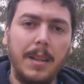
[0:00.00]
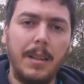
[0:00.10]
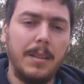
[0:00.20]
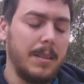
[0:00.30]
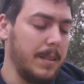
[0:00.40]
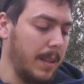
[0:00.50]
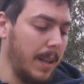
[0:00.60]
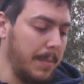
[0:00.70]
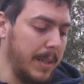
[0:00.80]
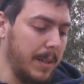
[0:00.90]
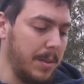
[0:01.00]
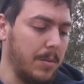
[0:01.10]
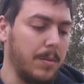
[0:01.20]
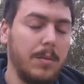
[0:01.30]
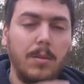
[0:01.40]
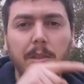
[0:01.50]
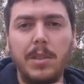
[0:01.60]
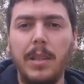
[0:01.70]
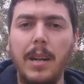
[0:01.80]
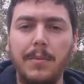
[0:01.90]
تاع تاع لابليكاسيون
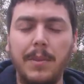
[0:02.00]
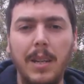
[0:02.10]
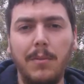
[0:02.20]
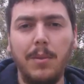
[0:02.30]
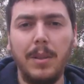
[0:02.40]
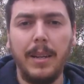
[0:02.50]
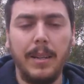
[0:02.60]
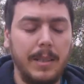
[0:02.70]
نونجيستريها في التليفون ديريكت